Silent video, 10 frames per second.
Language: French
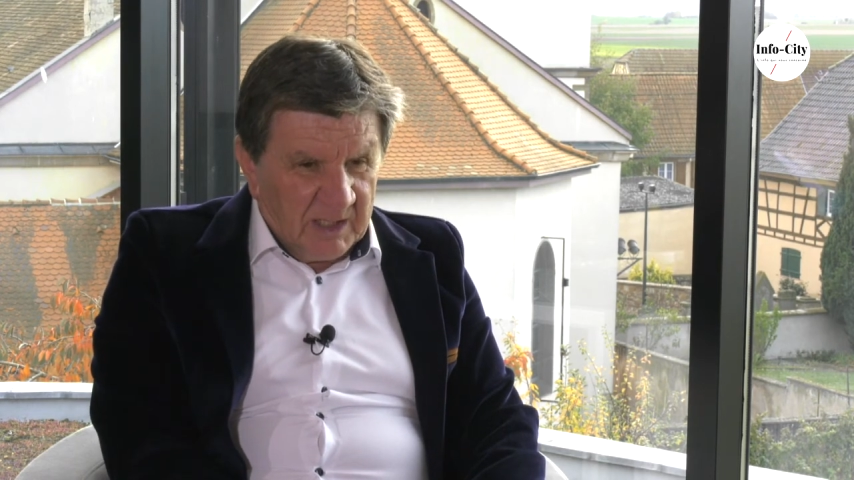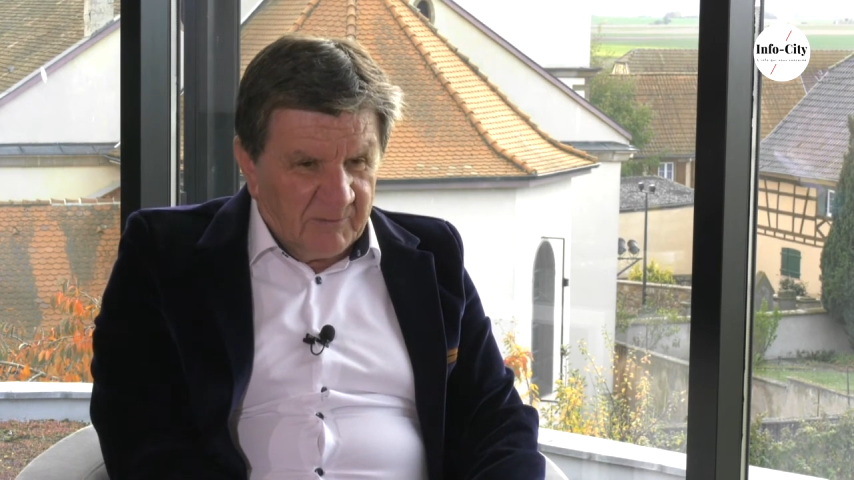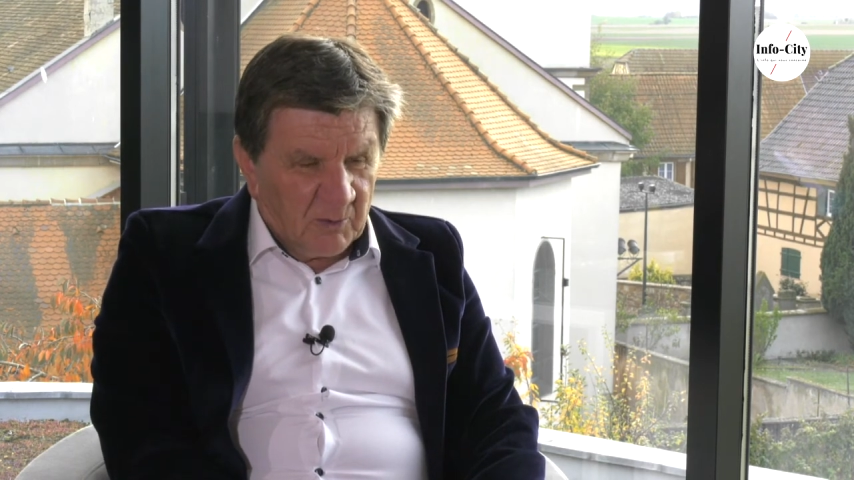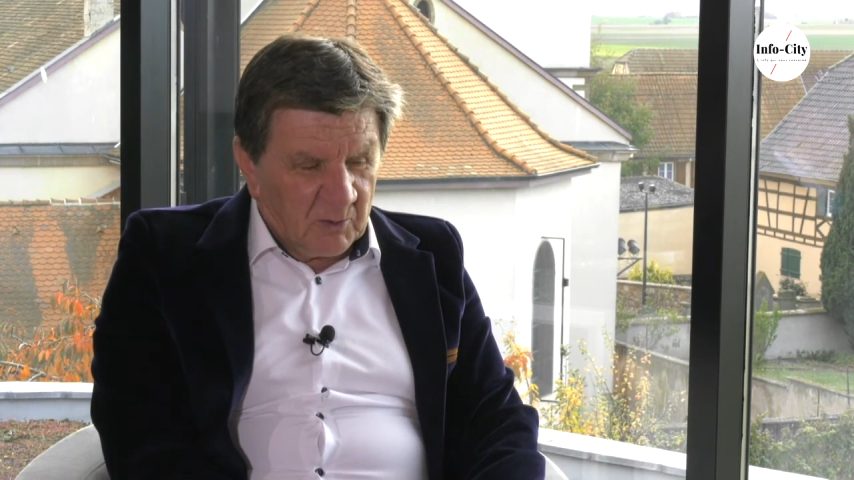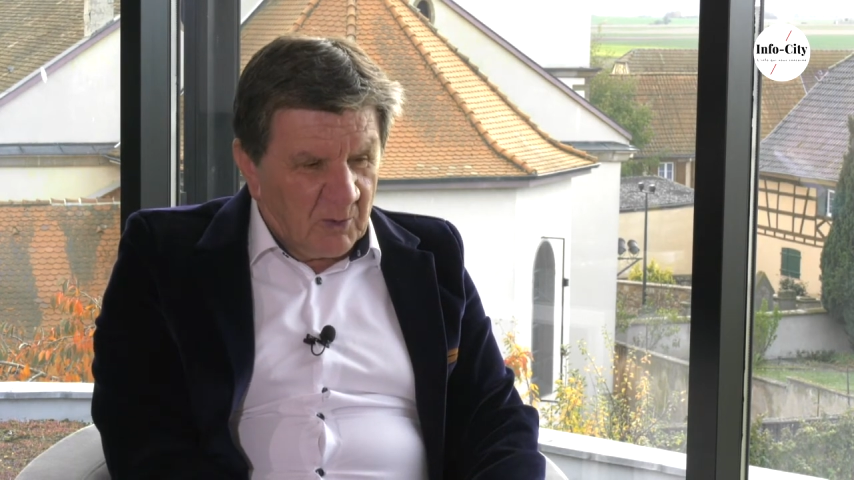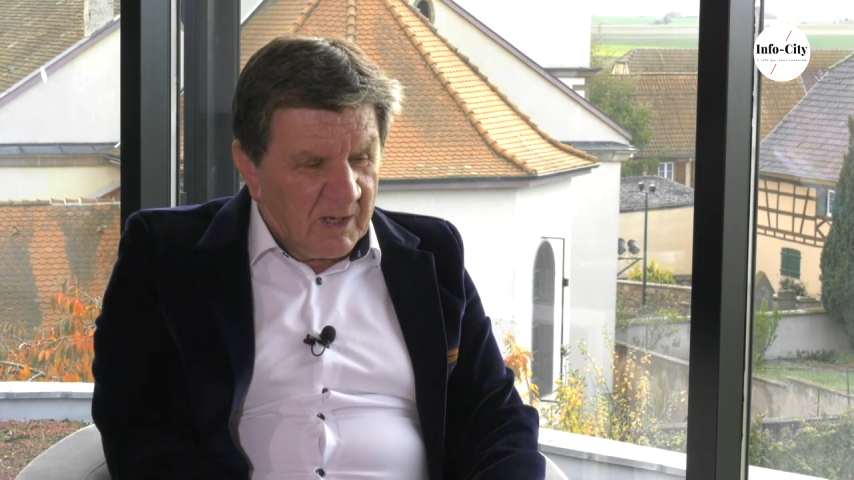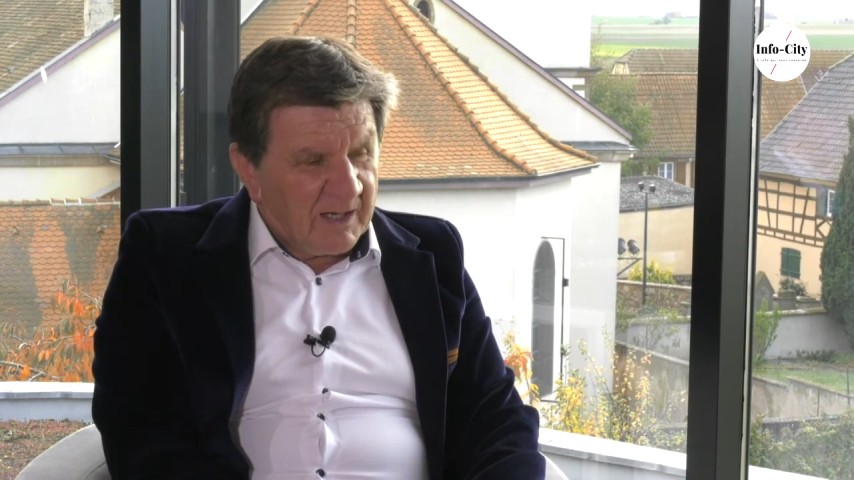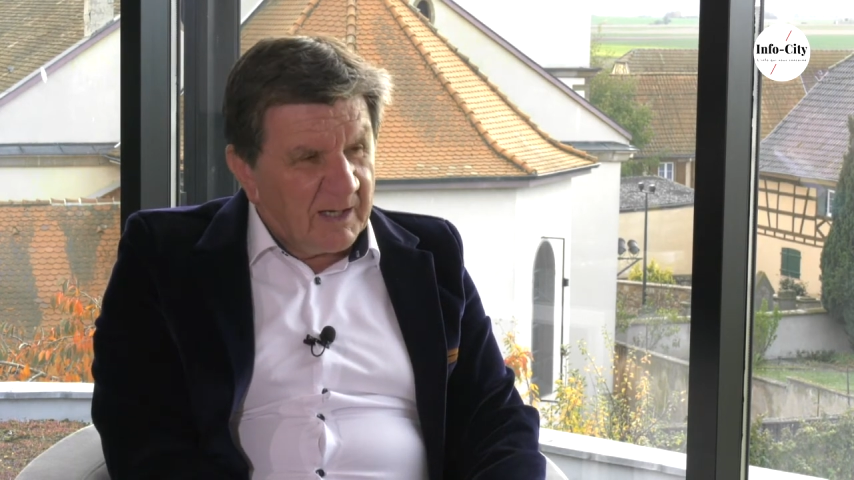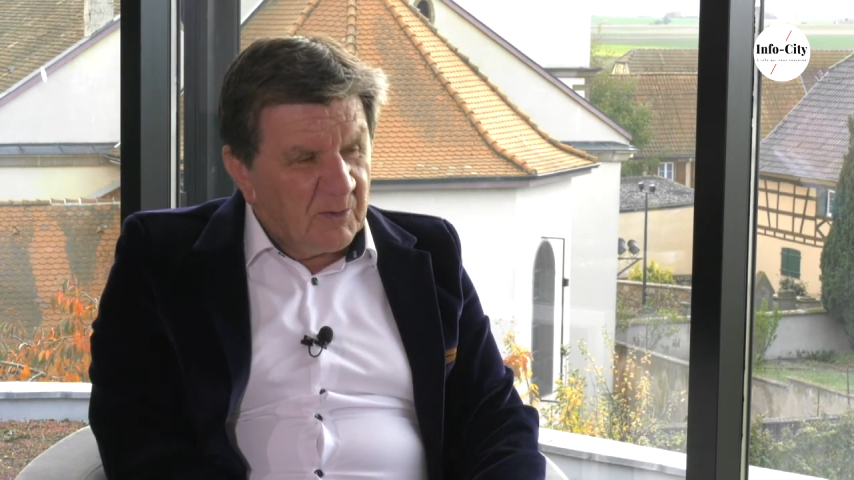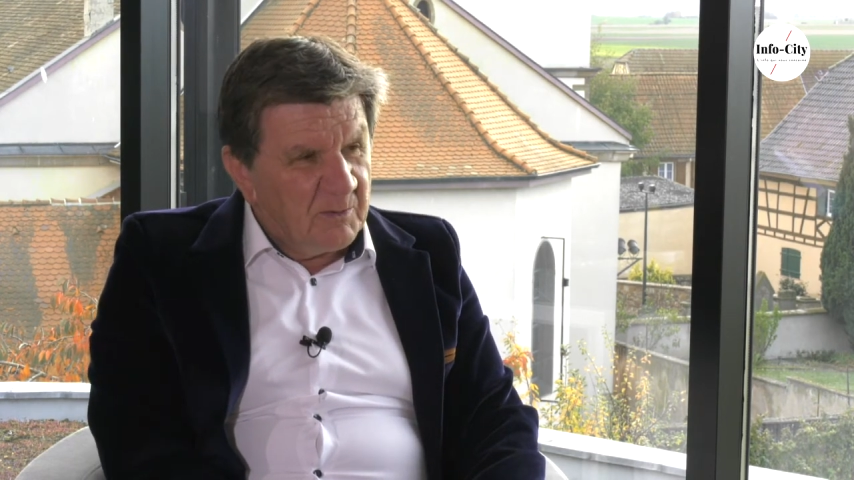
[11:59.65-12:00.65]
qu'il faut croire
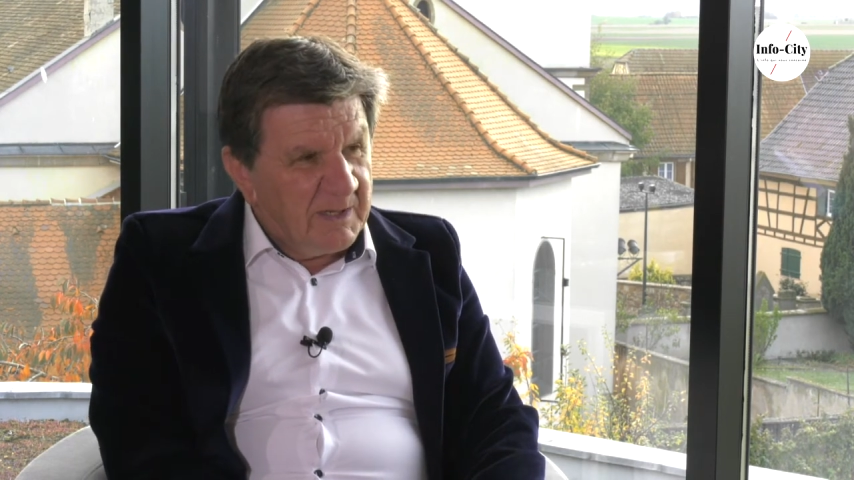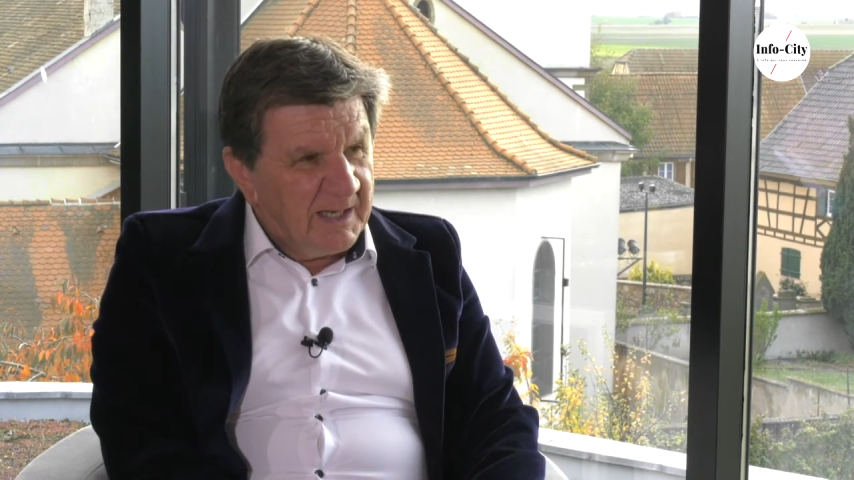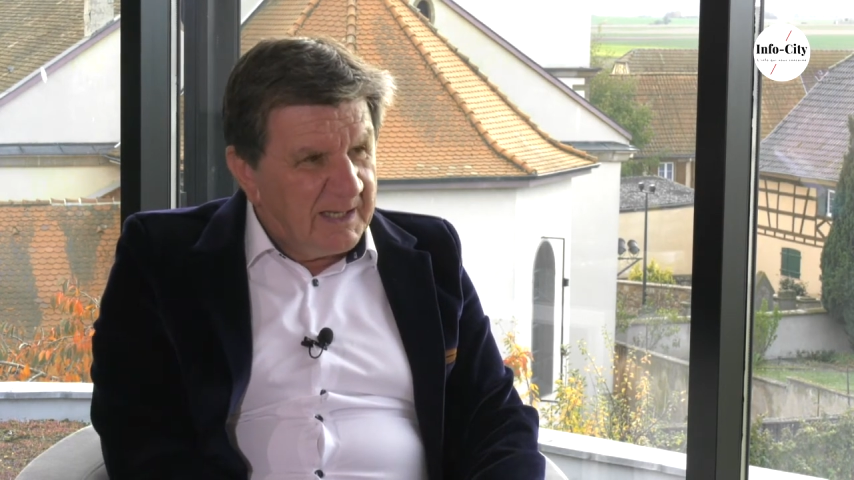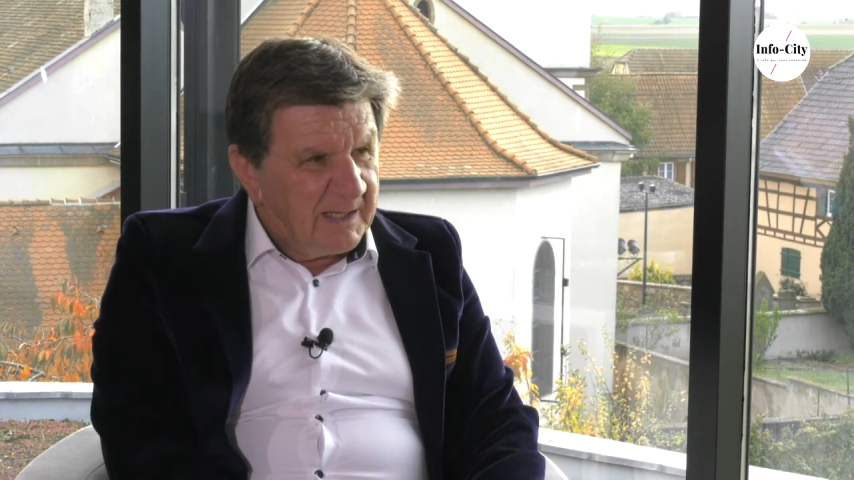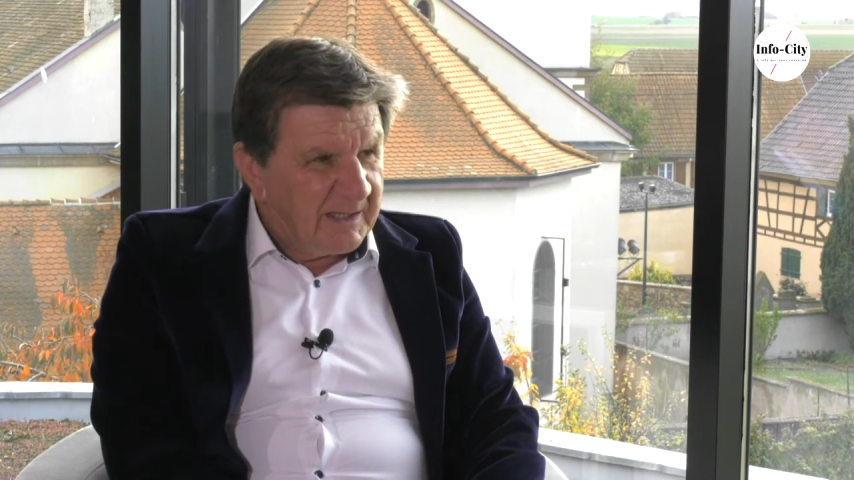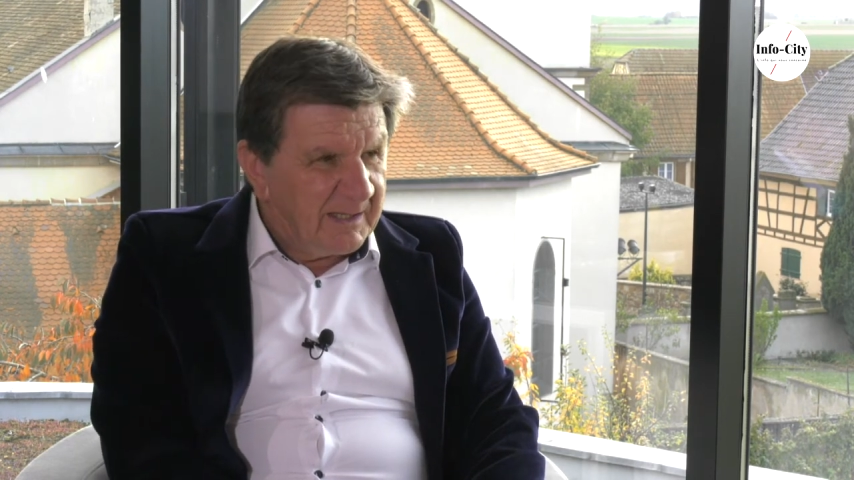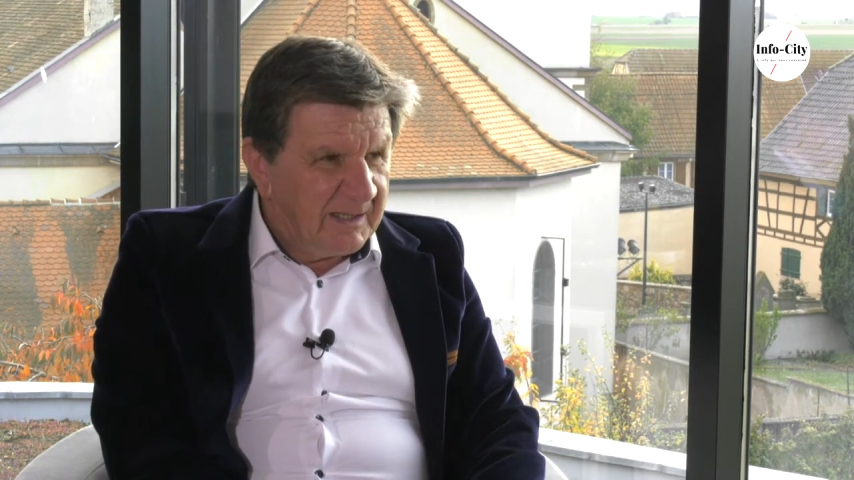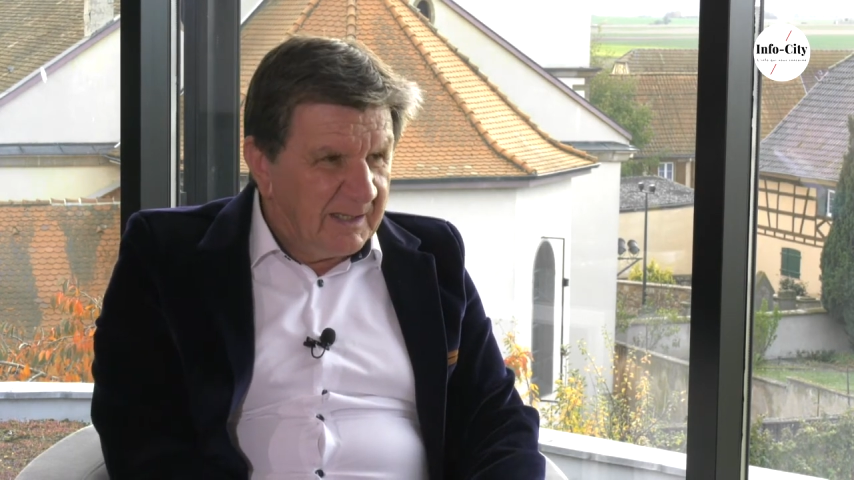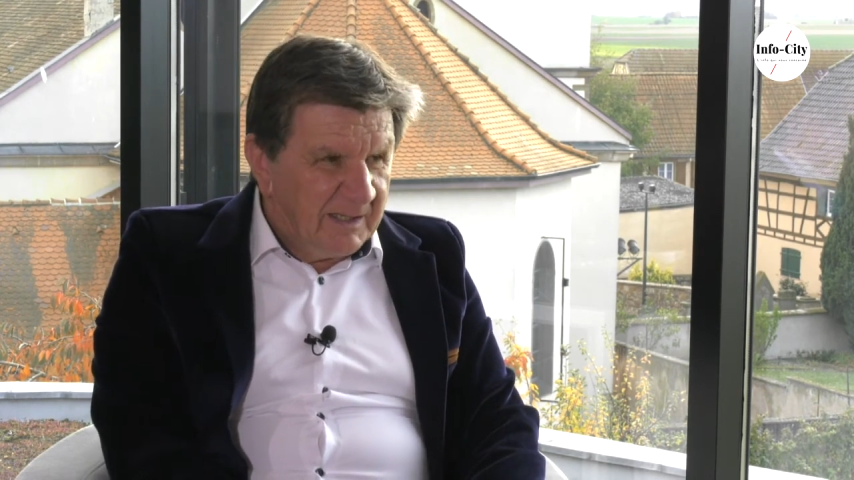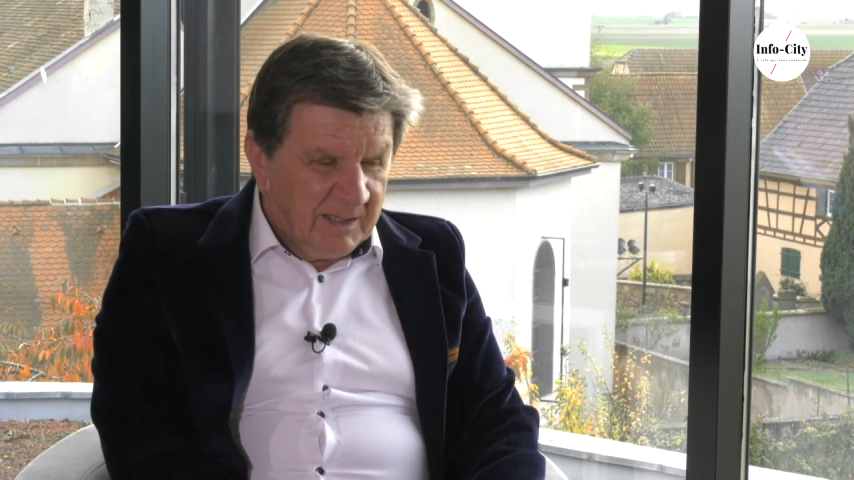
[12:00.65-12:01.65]
à la lumière. Et